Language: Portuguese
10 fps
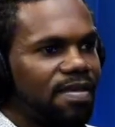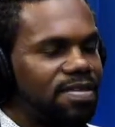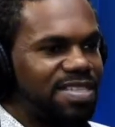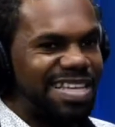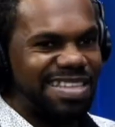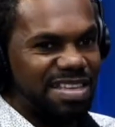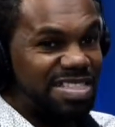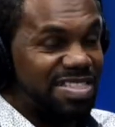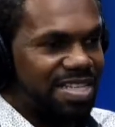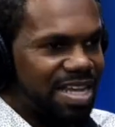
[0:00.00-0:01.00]
já está
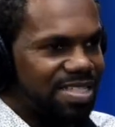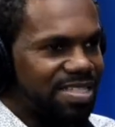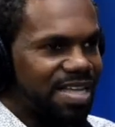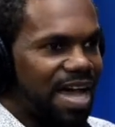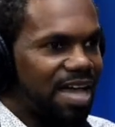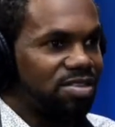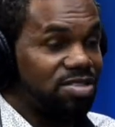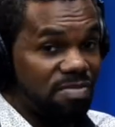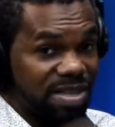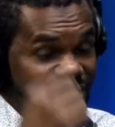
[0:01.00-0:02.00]
estressado, você
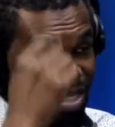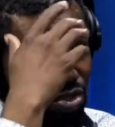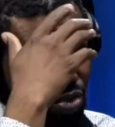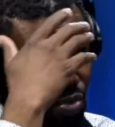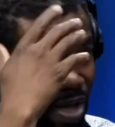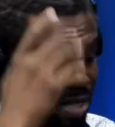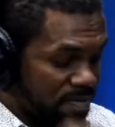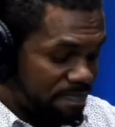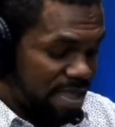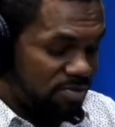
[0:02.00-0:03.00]
começa já a suar, sua
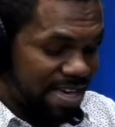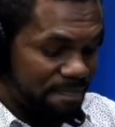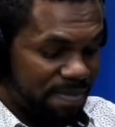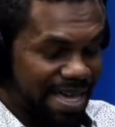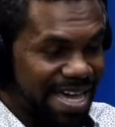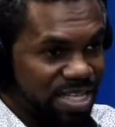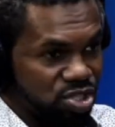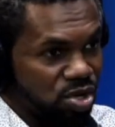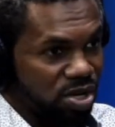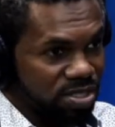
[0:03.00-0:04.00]
pele fica
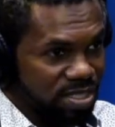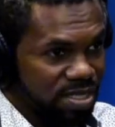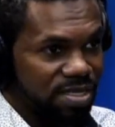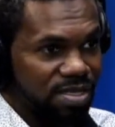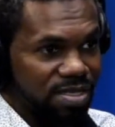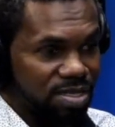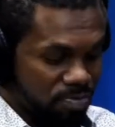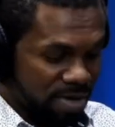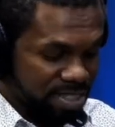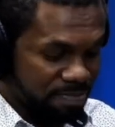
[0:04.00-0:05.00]
pegajosa, você
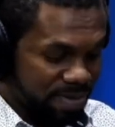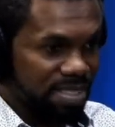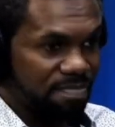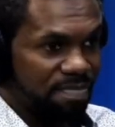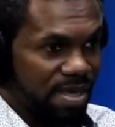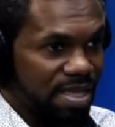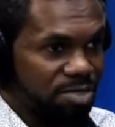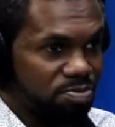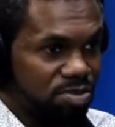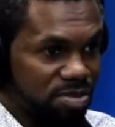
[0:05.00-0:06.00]
começa a perceber, né?
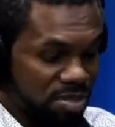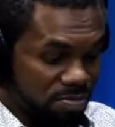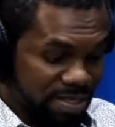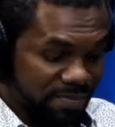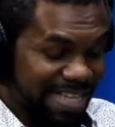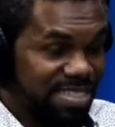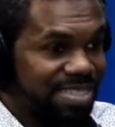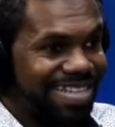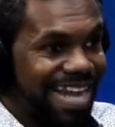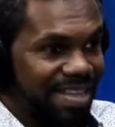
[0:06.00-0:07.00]
Você começa a ficar
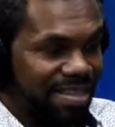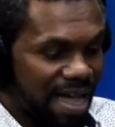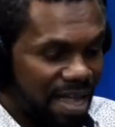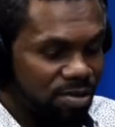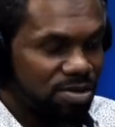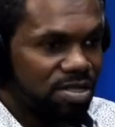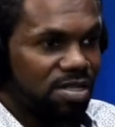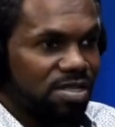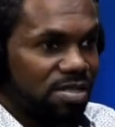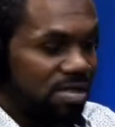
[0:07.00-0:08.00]
desidratado
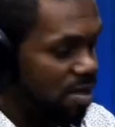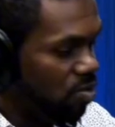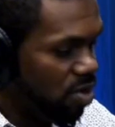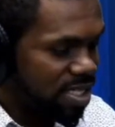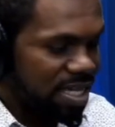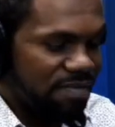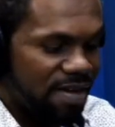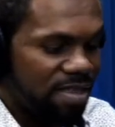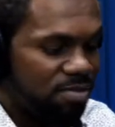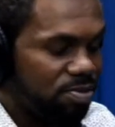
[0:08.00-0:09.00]
e o rim já vai
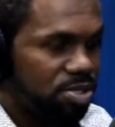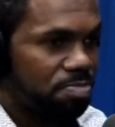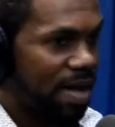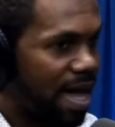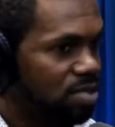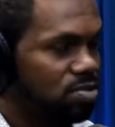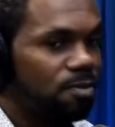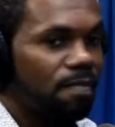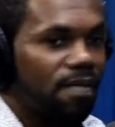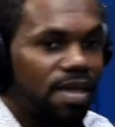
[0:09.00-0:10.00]
indo pro espaço.
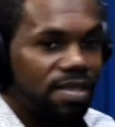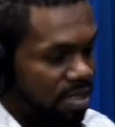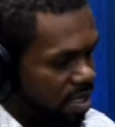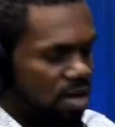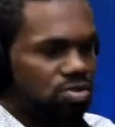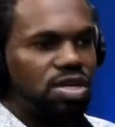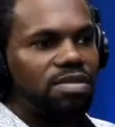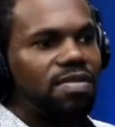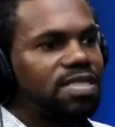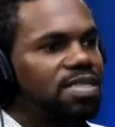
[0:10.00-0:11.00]
Você tem que dar um jeito com
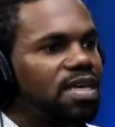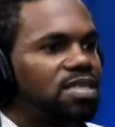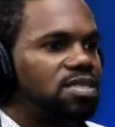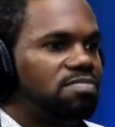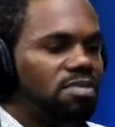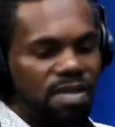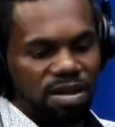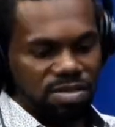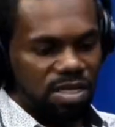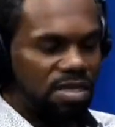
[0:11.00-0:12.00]
a sede. Primeiro, você
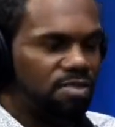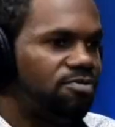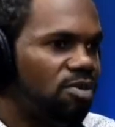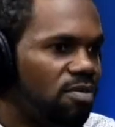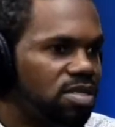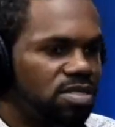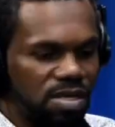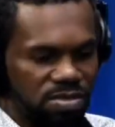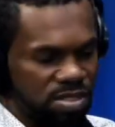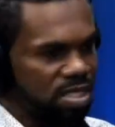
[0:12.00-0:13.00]
tem que ter fome de Deus
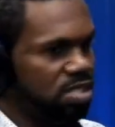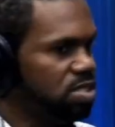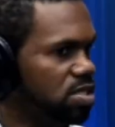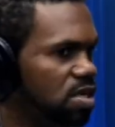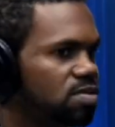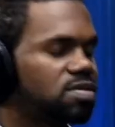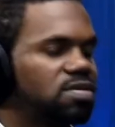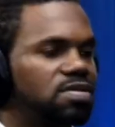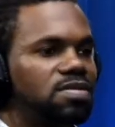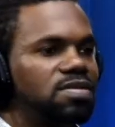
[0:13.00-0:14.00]
e sede de Deus.
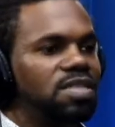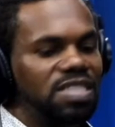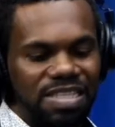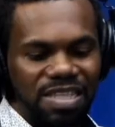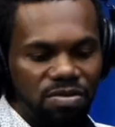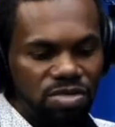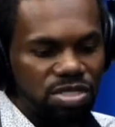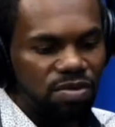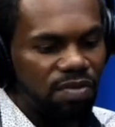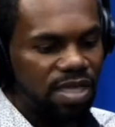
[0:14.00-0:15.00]
Se não
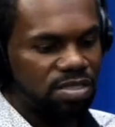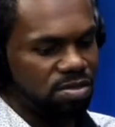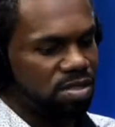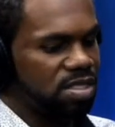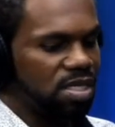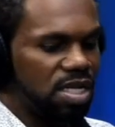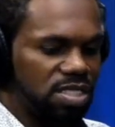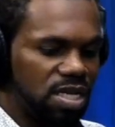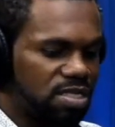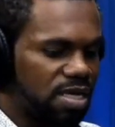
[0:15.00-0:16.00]
tiver esses dois
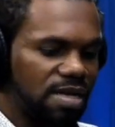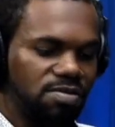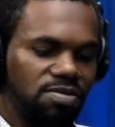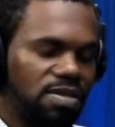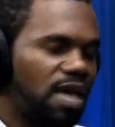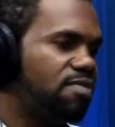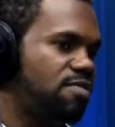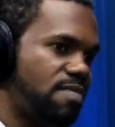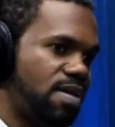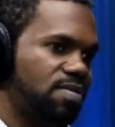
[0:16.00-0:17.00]
ingredientes, é, não tem
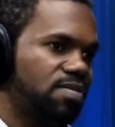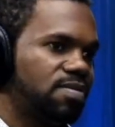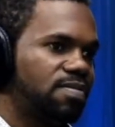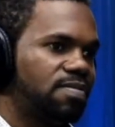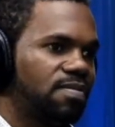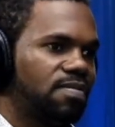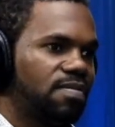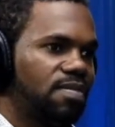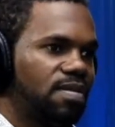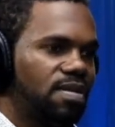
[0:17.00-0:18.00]
avivamento.
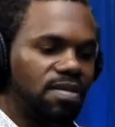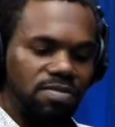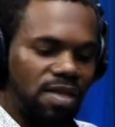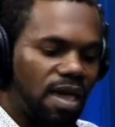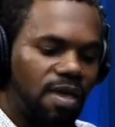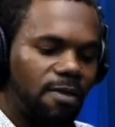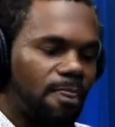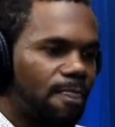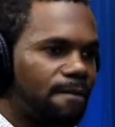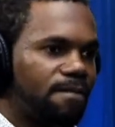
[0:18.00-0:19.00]
Não tem.
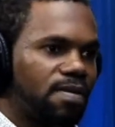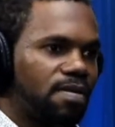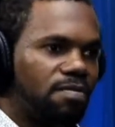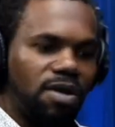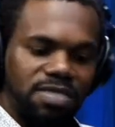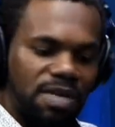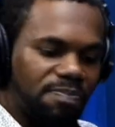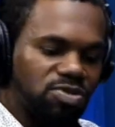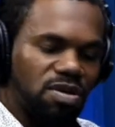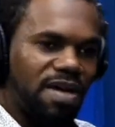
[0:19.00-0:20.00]
Pode ser a
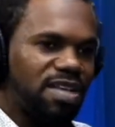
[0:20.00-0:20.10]
pessoa mais